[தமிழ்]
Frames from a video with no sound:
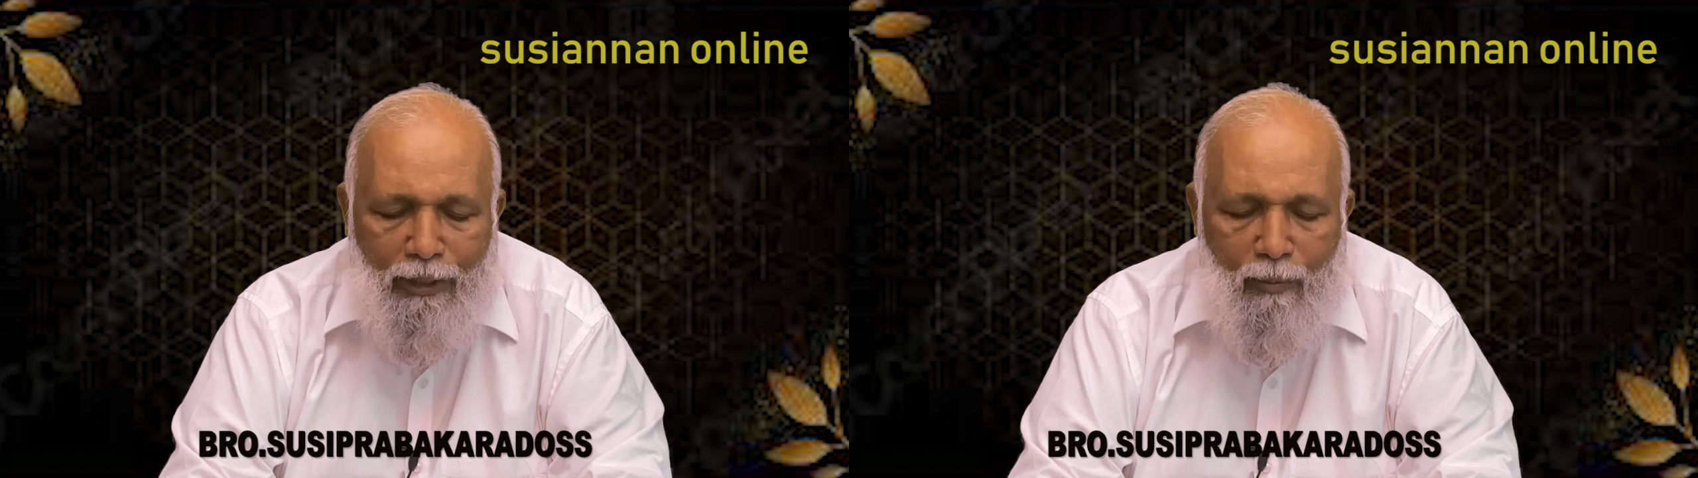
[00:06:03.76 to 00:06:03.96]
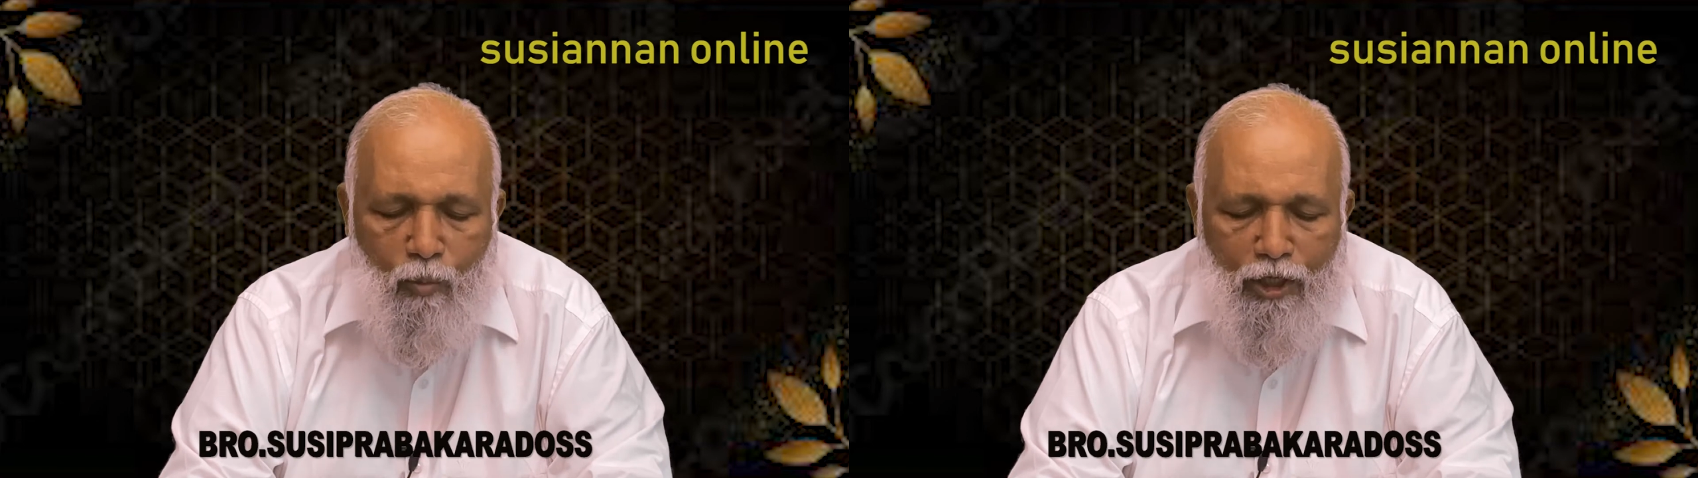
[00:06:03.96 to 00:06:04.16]

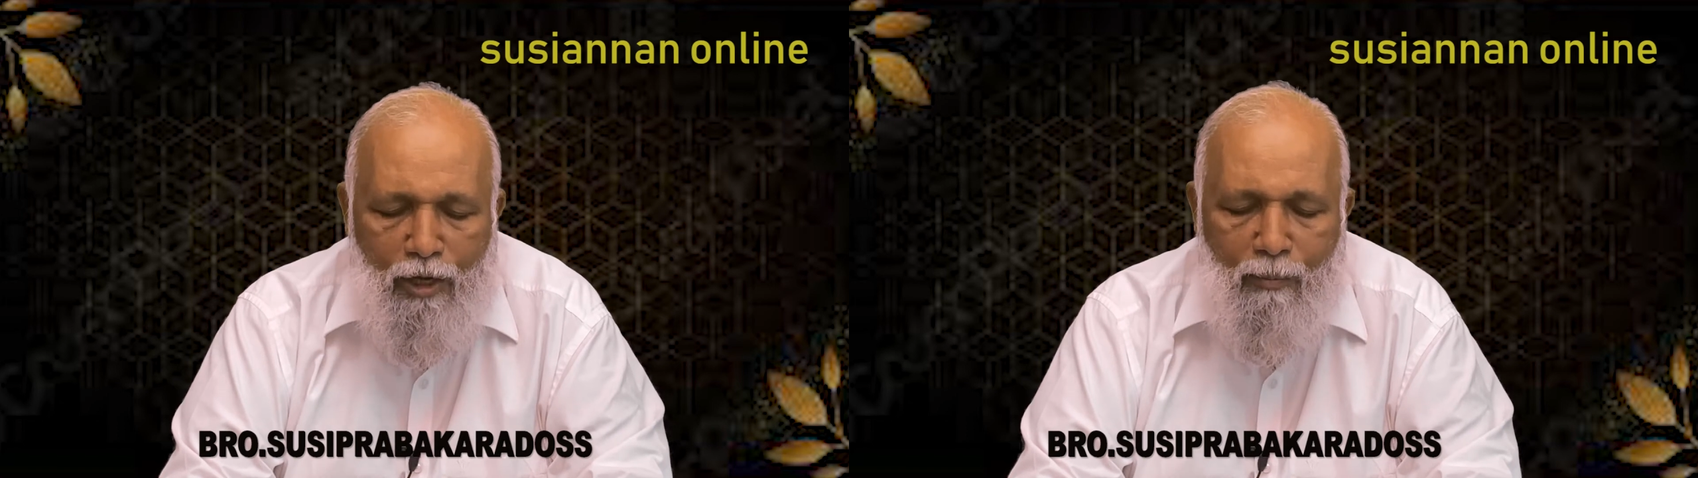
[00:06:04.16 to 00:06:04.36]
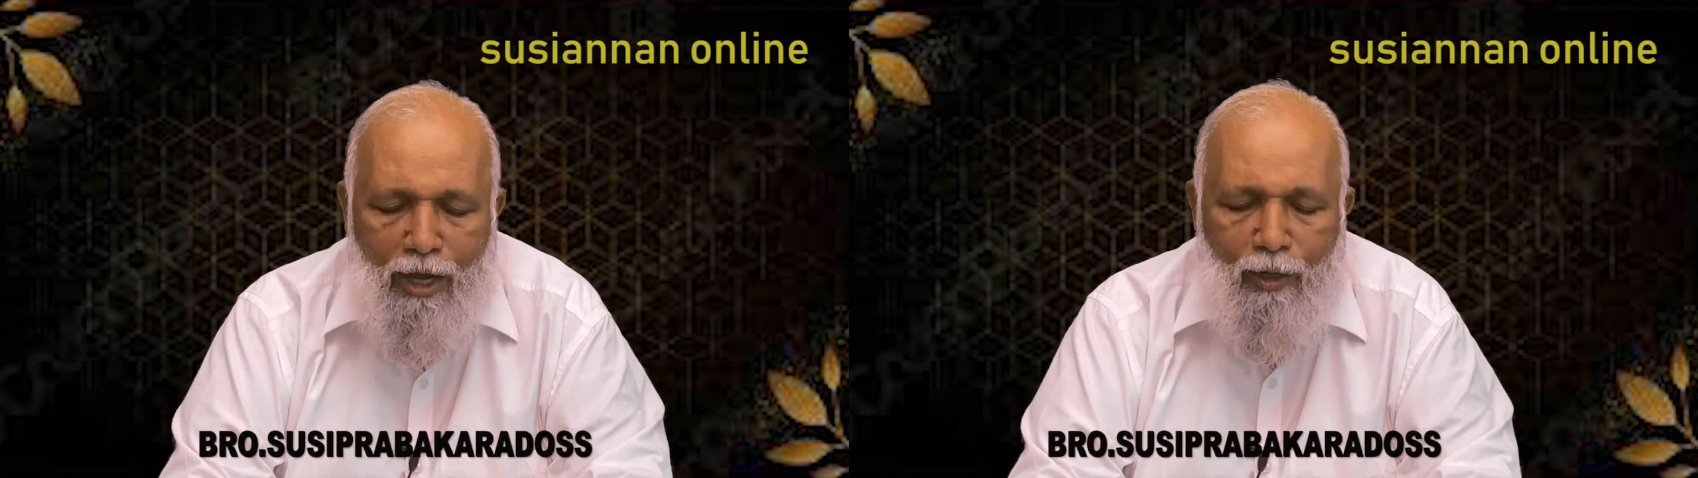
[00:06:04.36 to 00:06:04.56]
மிக
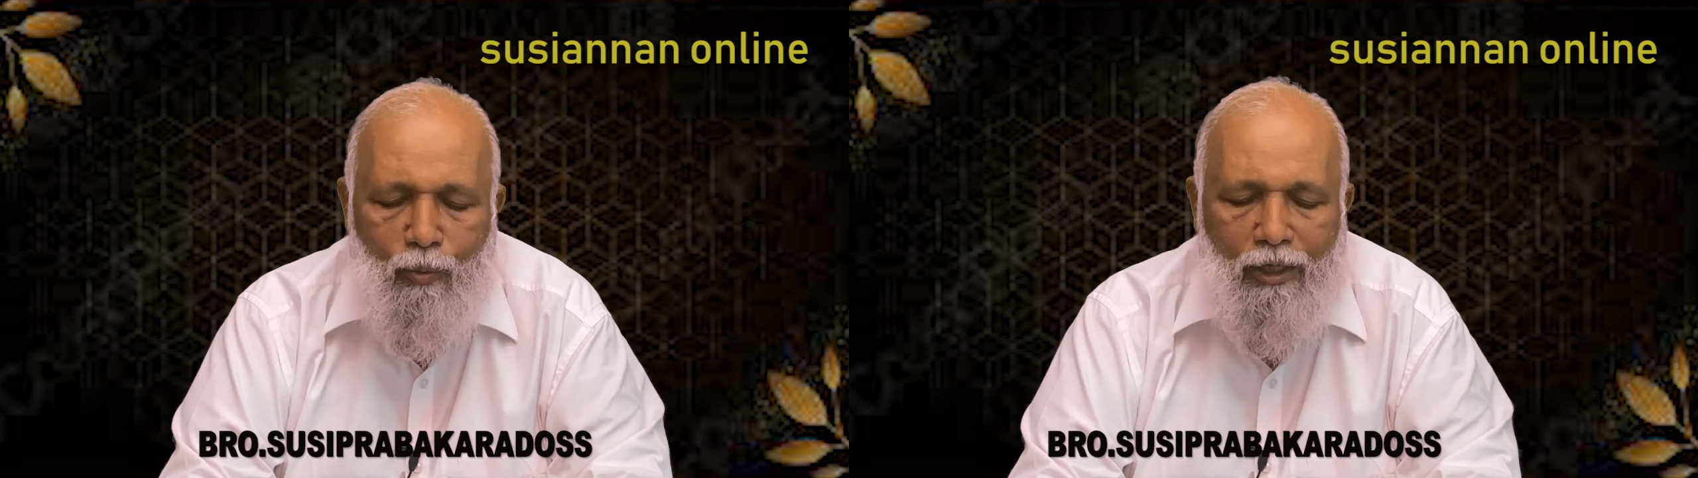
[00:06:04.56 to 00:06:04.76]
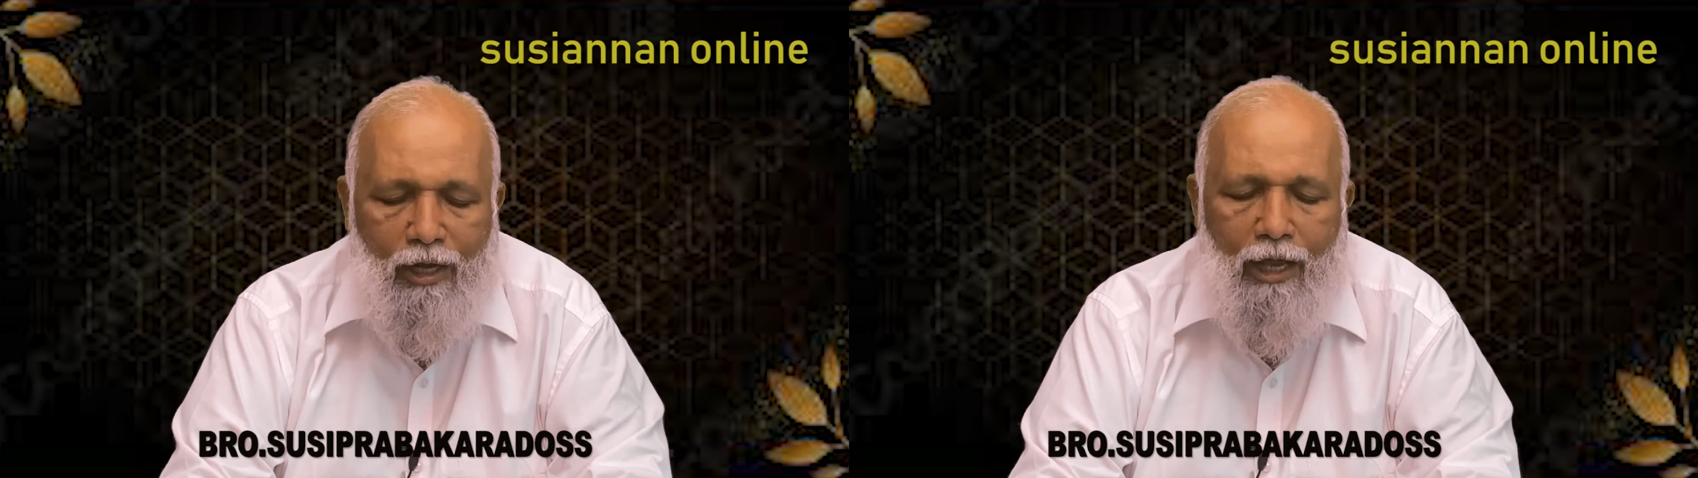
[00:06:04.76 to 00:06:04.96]
முக்கியமான
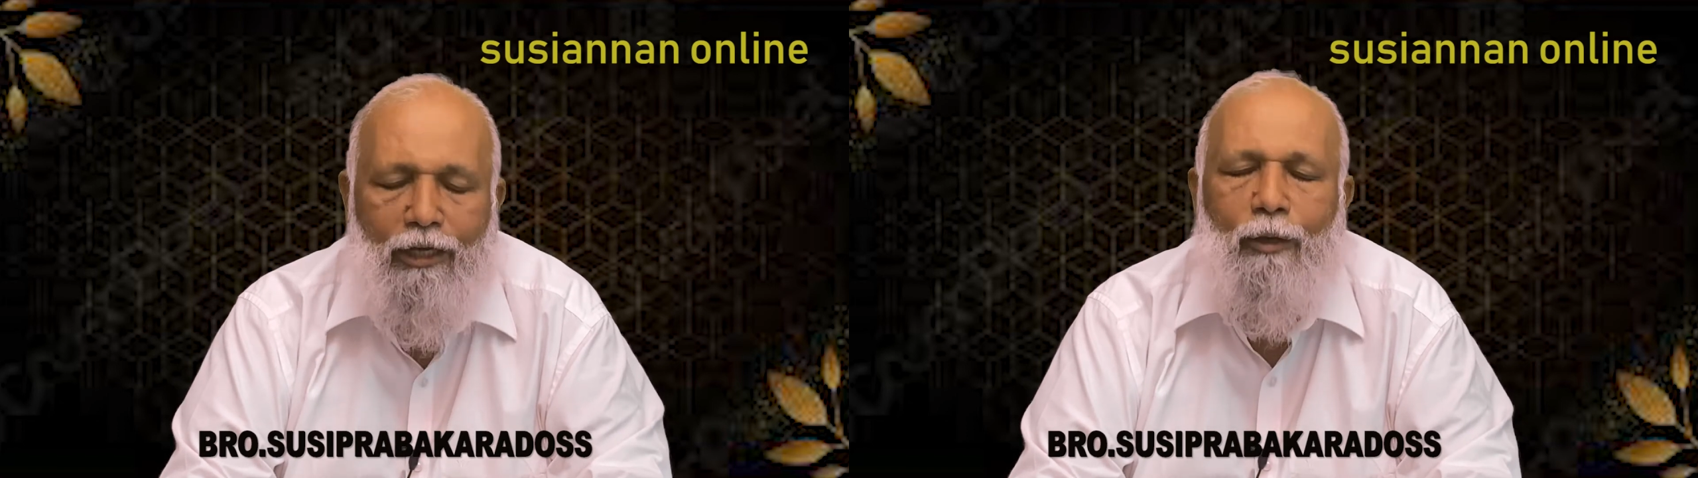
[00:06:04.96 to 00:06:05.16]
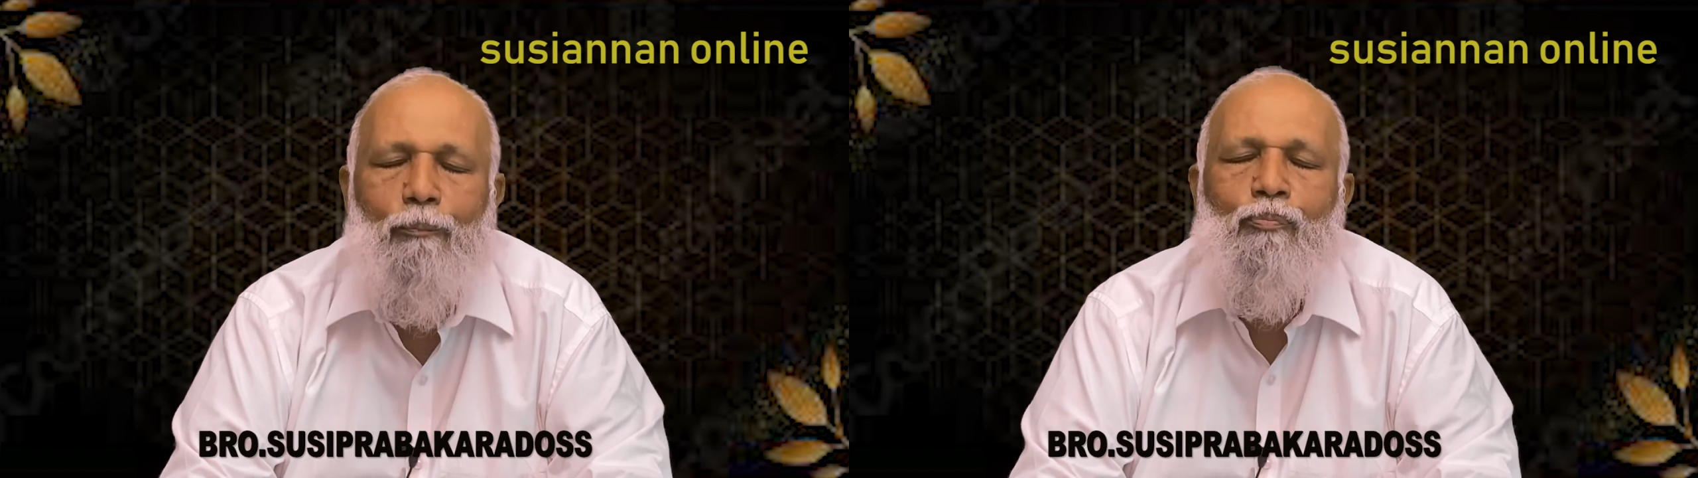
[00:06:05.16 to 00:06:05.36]
ஒரு
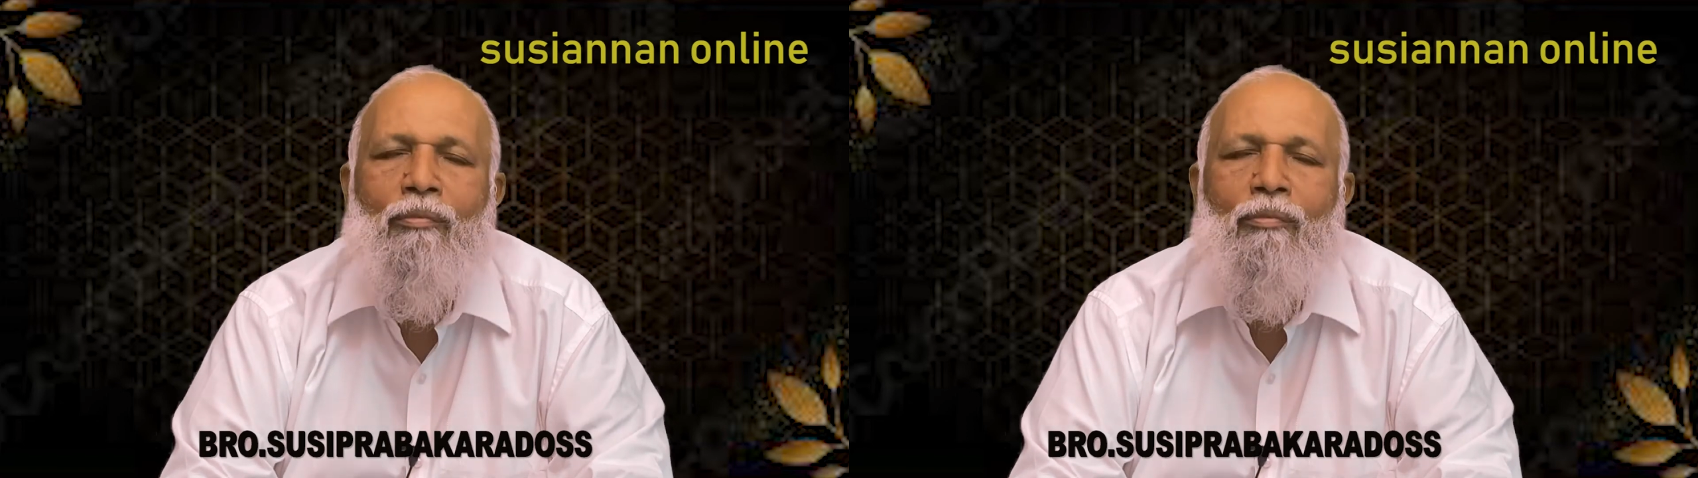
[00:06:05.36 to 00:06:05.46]
காரியம்